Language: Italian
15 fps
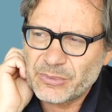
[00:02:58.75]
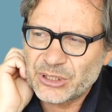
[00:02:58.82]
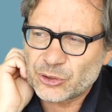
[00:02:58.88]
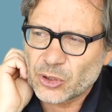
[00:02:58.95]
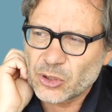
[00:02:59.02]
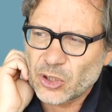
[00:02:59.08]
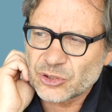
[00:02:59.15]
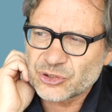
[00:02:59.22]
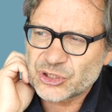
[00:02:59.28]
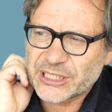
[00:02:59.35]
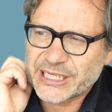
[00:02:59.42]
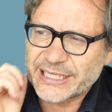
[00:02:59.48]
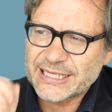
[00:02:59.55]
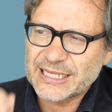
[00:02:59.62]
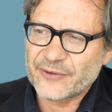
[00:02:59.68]

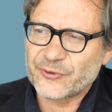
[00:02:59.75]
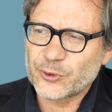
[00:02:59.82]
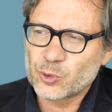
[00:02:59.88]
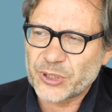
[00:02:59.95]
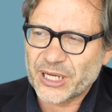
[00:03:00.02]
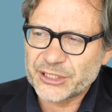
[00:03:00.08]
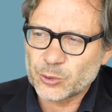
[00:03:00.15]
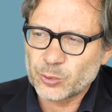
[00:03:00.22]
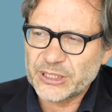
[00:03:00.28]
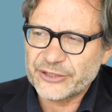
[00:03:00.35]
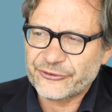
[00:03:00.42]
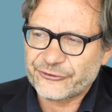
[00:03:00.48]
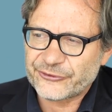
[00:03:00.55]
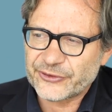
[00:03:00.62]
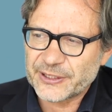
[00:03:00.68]
mitologiche nella figura di
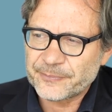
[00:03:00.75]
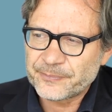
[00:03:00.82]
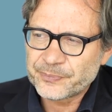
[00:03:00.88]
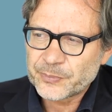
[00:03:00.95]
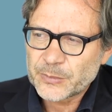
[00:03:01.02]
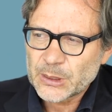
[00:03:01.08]
Ulisse,